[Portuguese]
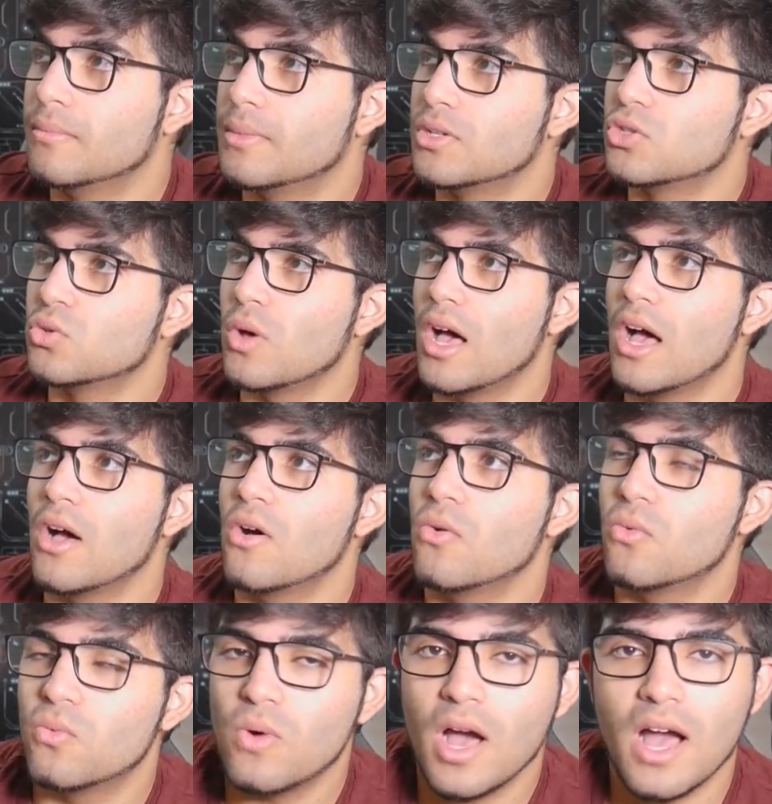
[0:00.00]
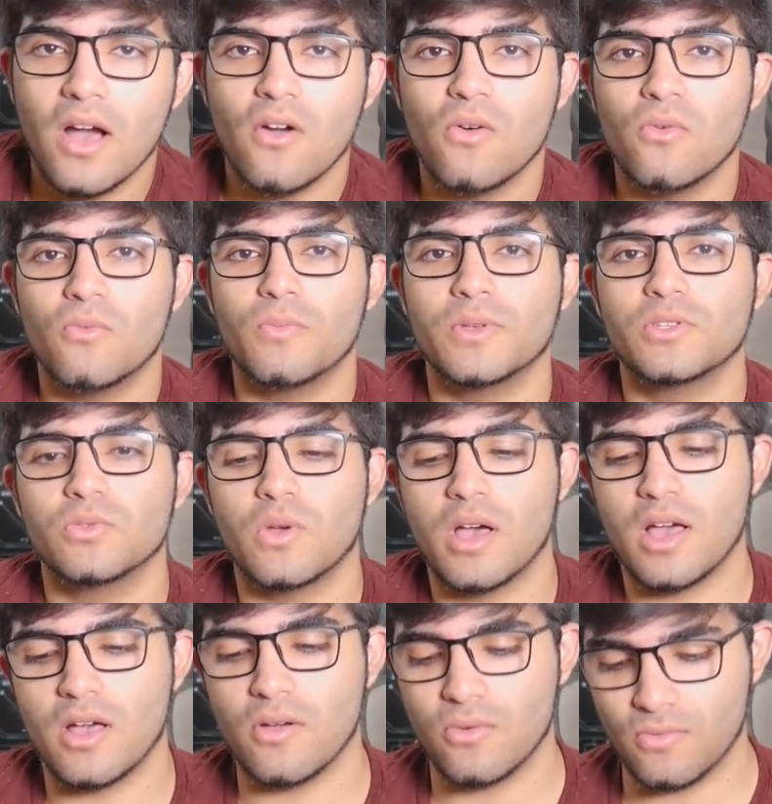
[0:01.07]
Pessoal, uau,
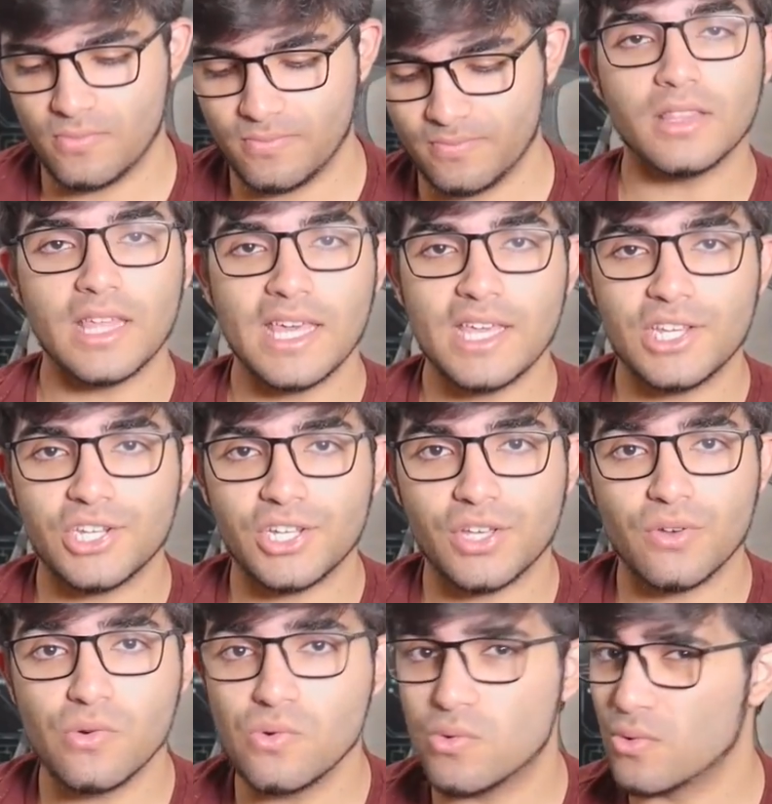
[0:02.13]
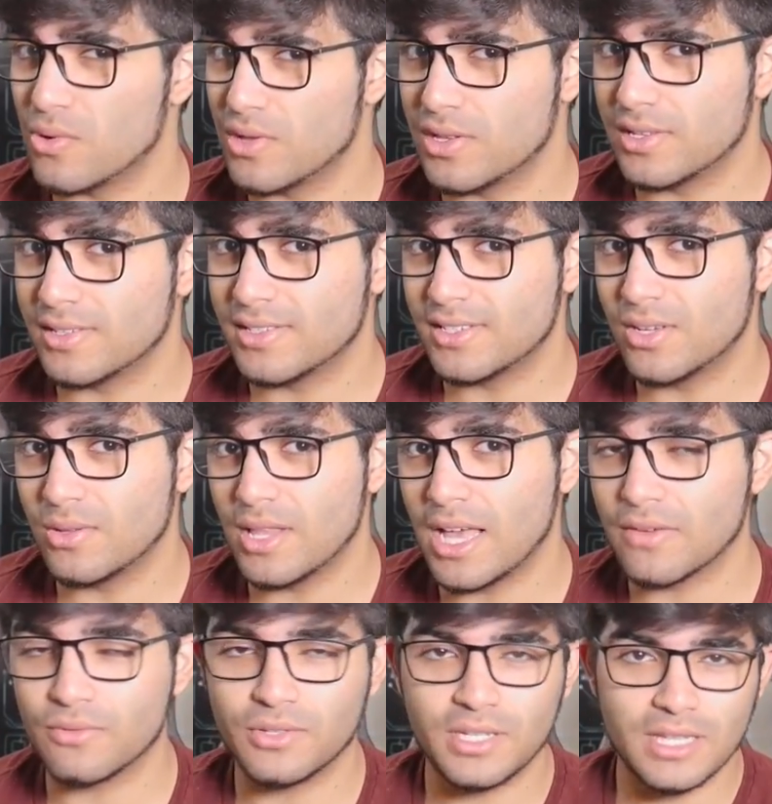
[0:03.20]
pessoal! Deixe o seu
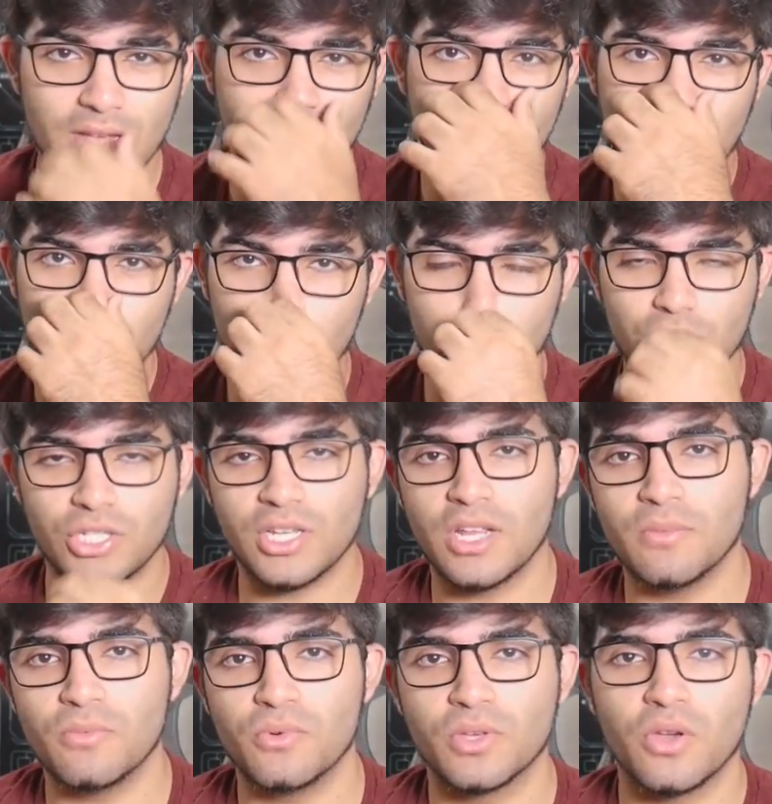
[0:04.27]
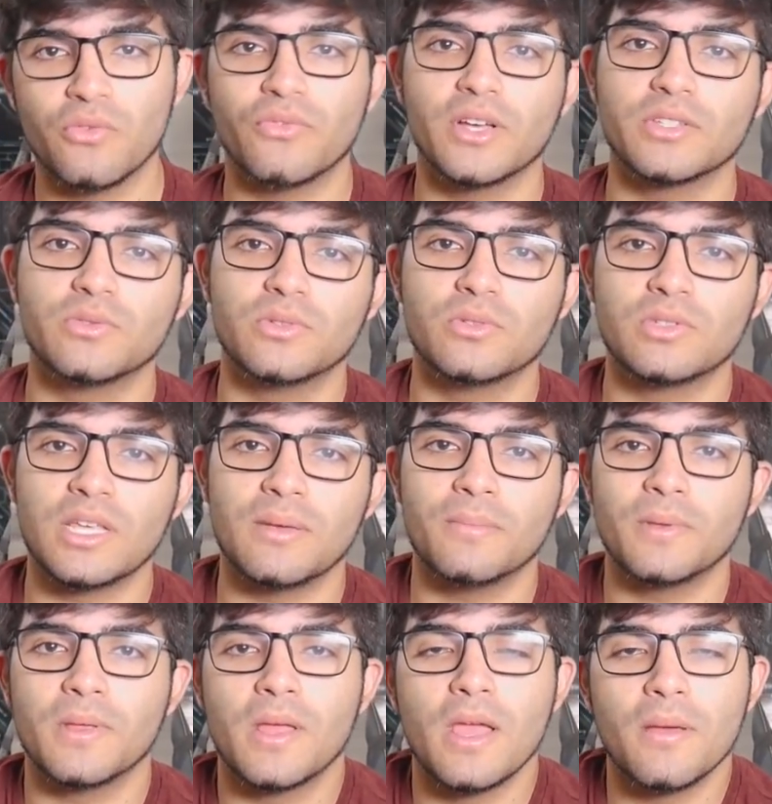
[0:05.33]
like. Você deve estar tá achando estranho, porque eu faço isso
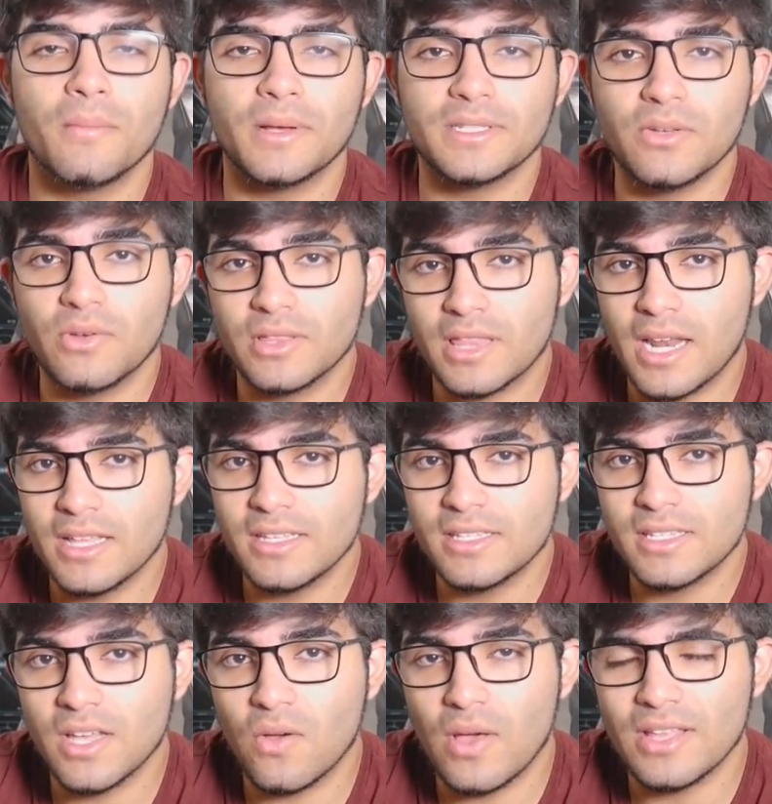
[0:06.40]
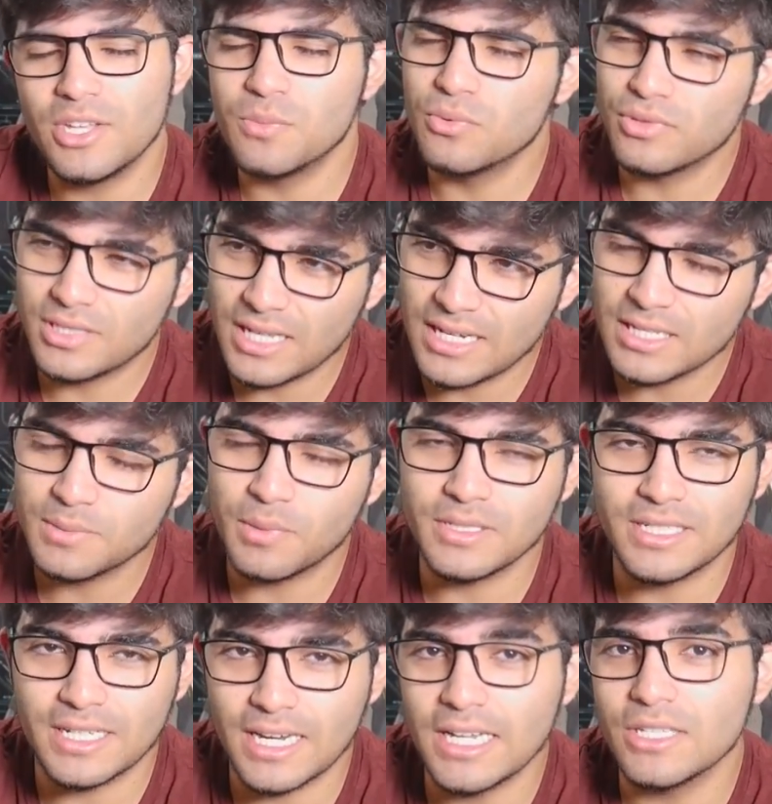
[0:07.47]
sempre, mas é uma tradição. É tipo cenas
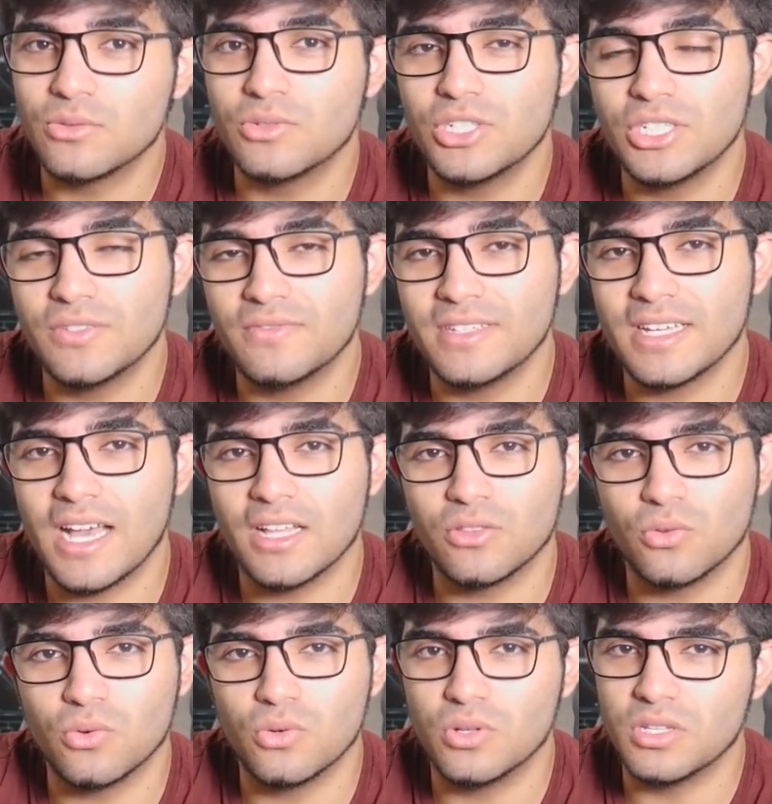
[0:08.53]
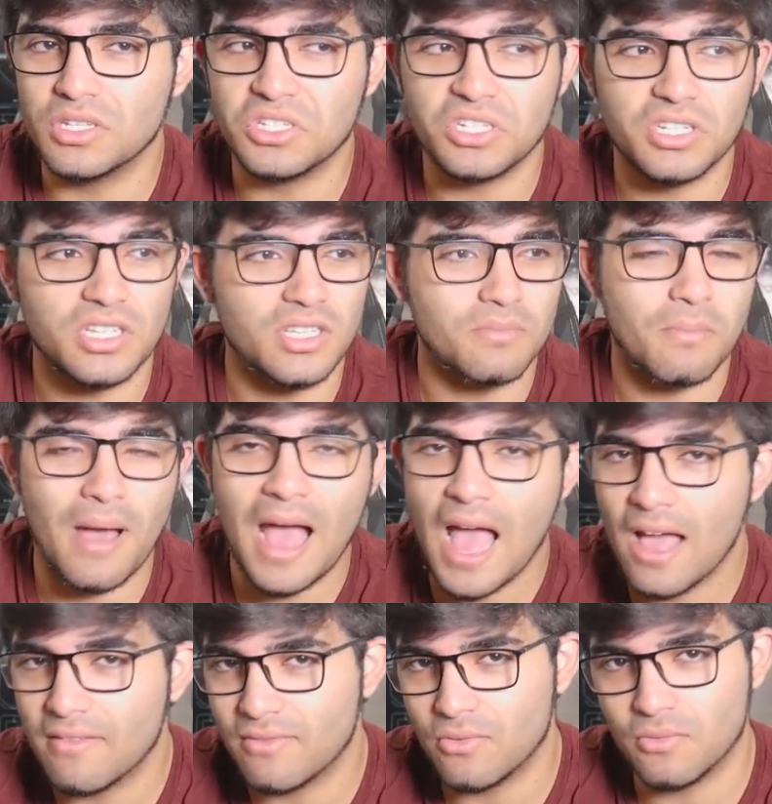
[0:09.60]
pós-crédito de Vingadores, de
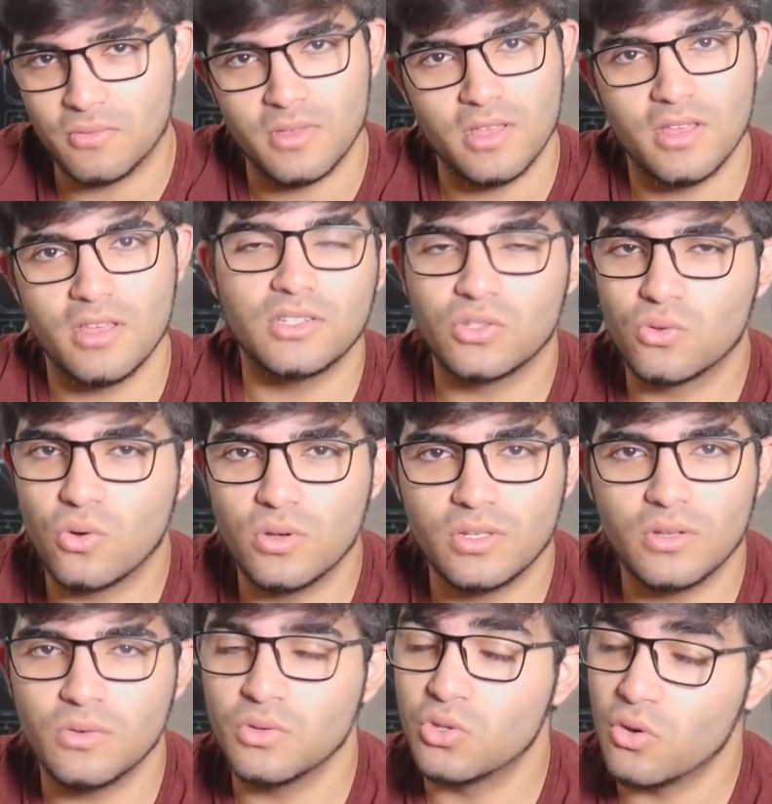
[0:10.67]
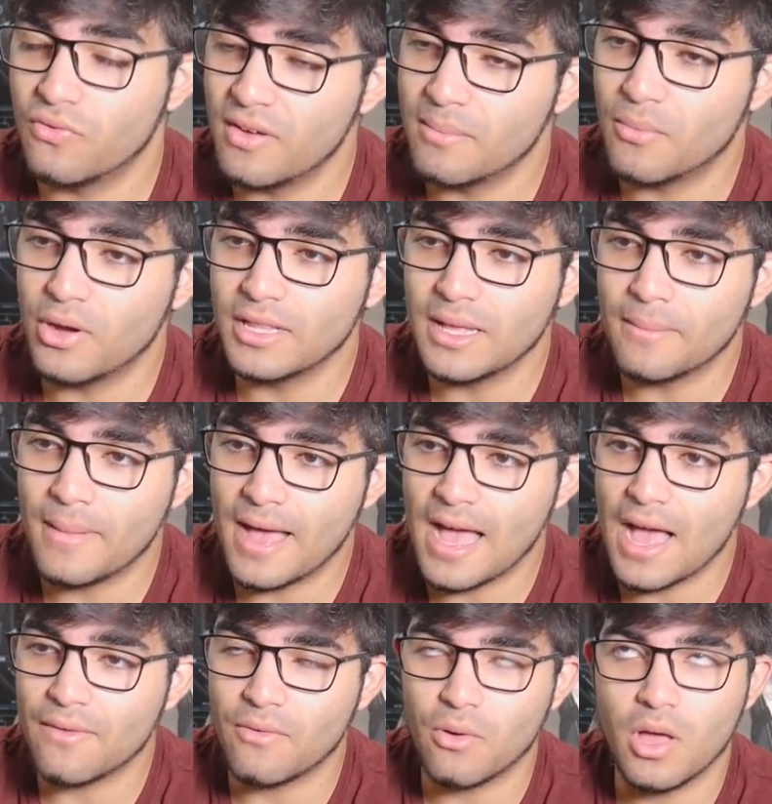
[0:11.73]
Marvel, essas coisas. Eu não sou fanboy da
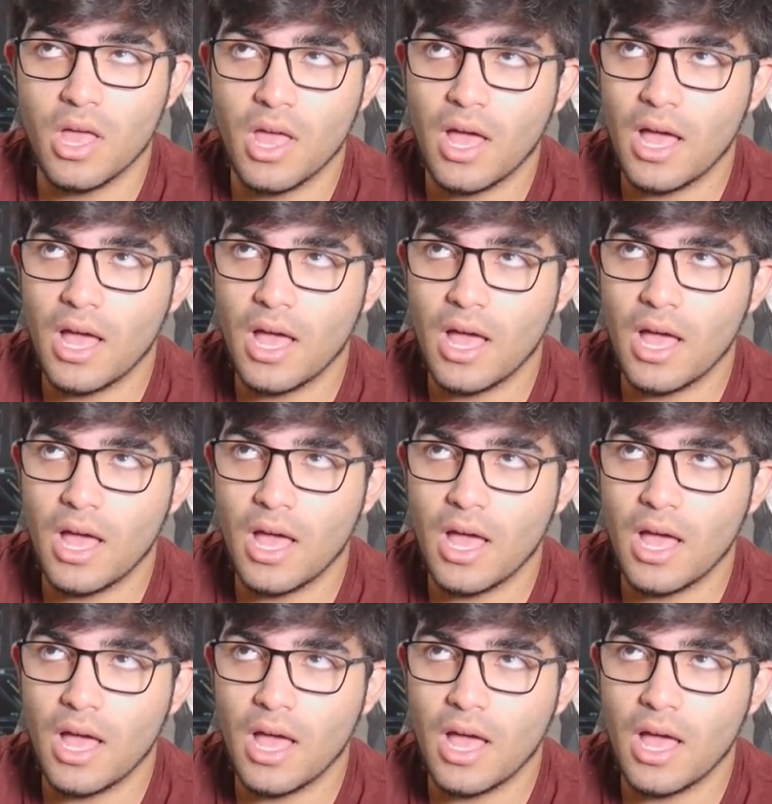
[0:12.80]
Marvel.